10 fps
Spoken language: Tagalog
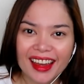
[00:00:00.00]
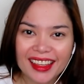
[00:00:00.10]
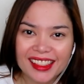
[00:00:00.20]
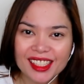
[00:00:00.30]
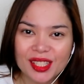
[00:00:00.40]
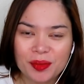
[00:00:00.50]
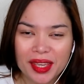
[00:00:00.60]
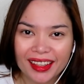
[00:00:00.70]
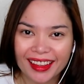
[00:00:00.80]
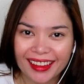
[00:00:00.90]
guys, it's
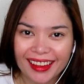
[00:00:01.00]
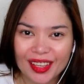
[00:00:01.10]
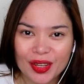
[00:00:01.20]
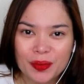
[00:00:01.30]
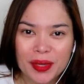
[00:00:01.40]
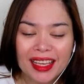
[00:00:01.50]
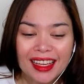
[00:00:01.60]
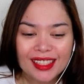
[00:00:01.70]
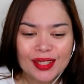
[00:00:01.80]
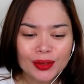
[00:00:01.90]
me again. I
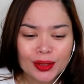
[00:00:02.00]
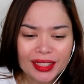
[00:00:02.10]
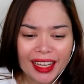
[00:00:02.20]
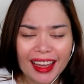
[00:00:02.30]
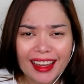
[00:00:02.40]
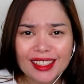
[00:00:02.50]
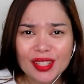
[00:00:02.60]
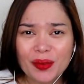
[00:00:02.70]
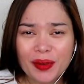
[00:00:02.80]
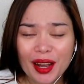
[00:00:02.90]
today, ayan,
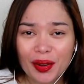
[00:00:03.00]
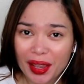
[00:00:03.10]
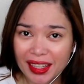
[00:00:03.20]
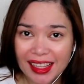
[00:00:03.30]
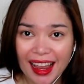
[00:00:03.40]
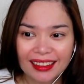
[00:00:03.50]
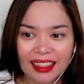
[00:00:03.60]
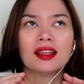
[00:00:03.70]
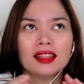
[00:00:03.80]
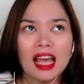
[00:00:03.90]
sobra ako
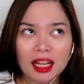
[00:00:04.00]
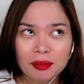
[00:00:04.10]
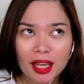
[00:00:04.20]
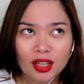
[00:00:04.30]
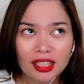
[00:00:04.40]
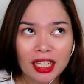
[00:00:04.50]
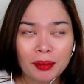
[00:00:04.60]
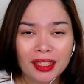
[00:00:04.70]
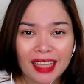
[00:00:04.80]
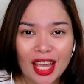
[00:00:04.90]
excited dahil meron na
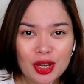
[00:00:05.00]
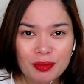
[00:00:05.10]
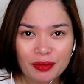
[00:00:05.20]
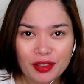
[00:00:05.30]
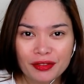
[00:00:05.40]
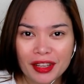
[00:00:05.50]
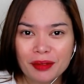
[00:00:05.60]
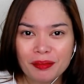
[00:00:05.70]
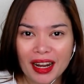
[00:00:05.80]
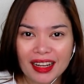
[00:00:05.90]
naman tayo
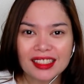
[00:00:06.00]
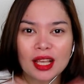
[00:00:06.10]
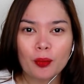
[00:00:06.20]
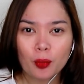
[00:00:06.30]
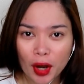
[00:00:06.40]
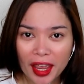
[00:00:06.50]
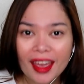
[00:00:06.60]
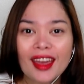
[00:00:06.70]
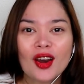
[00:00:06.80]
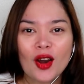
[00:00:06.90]
mafi-film para sa Puwet
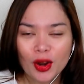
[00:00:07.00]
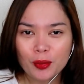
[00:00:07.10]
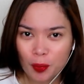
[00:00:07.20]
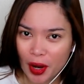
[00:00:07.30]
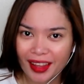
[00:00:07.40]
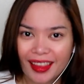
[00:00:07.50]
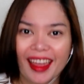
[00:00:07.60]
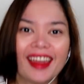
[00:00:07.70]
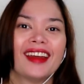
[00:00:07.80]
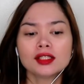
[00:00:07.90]
or
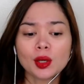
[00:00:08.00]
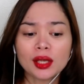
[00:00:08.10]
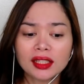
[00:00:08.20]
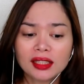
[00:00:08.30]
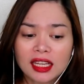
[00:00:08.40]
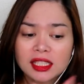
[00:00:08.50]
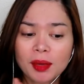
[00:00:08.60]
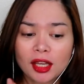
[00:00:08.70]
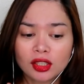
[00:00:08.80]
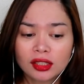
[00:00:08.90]
Pwede. So ayan guys,
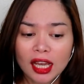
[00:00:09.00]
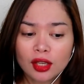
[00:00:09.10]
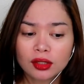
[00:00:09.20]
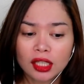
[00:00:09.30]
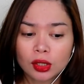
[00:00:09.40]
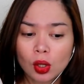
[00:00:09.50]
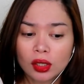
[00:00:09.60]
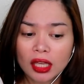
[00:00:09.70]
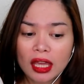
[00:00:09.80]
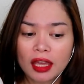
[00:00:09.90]
meron tayo dito
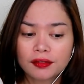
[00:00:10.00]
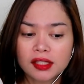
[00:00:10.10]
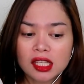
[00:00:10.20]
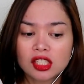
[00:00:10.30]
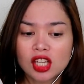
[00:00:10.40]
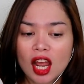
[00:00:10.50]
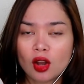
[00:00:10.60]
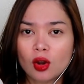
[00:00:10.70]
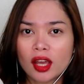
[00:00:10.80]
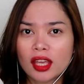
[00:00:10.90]
ang KFC
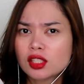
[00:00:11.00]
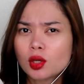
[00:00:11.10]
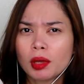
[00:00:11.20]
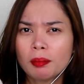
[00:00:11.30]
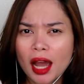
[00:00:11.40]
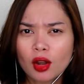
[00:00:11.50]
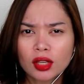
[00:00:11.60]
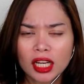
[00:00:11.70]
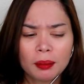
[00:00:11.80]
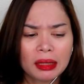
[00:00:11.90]
Chaco. Ayan, so may bago
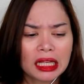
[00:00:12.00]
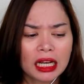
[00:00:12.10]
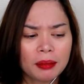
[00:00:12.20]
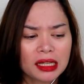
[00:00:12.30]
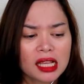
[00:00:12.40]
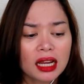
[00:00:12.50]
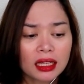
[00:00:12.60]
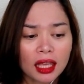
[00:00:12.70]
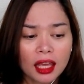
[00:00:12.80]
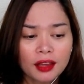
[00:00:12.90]
na naman nilabas ang
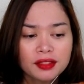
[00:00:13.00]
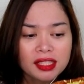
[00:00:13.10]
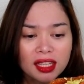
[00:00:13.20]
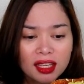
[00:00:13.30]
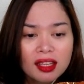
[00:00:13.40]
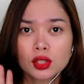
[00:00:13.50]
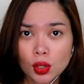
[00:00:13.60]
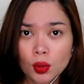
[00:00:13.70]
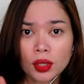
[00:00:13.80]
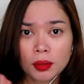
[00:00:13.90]
KFC.
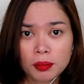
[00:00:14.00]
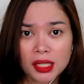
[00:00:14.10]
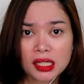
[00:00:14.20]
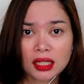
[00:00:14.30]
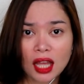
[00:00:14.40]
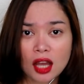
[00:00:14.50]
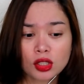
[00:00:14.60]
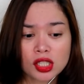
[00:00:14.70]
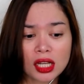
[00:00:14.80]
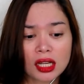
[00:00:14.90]
So imbis na
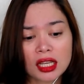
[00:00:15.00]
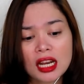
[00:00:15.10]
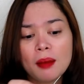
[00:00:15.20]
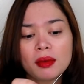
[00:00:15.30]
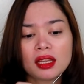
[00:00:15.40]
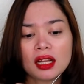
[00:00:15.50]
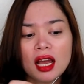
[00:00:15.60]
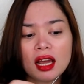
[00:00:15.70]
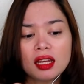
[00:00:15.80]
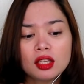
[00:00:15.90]
taco siya lang ginamit
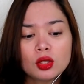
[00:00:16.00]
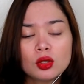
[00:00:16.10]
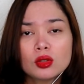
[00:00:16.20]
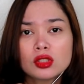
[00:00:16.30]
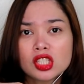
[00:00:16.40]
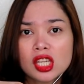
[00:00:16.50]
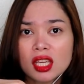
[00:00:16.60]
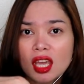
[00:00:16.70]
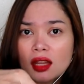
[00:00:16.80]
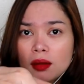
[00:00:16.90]
nila, ito yung
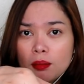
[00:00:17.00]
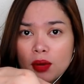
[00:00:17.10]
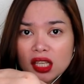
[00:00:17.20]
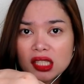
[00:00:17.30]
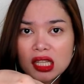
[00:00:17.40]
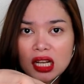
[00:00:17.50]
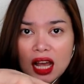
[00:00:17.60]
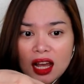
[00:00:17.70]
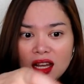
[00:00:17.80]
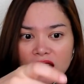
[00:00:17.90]
chicken breast
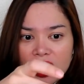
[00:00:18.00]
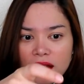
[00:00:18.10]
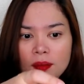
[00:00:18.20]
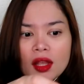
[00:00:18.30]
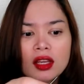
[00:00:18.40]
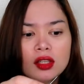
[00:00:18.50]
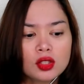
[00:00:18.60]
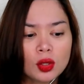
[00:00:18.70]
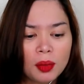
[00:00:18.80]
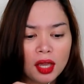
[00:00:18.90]
nila. Ayan.
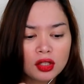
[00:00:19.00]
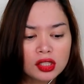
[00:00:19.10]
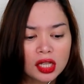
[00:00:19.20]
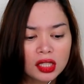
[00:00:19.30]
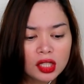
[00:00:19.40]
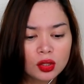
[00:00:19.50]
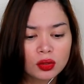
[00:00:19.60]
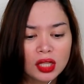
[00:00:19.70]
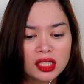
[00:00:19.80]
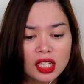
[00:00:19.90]
So meron siya
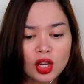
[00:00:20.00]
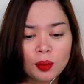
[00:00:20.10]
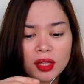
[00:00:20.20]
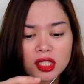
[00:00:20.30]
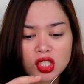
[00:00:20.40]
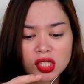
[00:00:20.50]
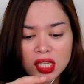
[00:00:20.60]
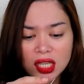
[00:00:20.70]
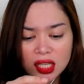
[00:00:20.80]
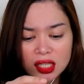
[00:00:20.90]
ditong nasa loob na
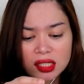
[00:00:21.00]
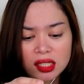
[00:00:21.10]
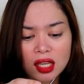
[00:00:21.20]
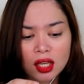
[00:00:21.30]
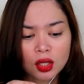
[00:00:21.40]
cheese,